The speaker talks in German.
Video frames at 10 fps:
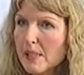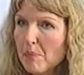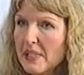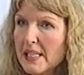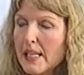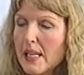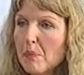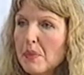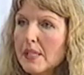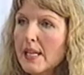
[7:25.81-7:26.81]
siebten
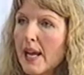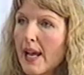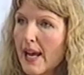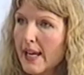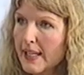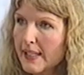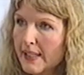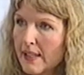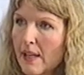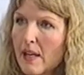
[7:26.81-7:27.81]
Lebensjahr ein.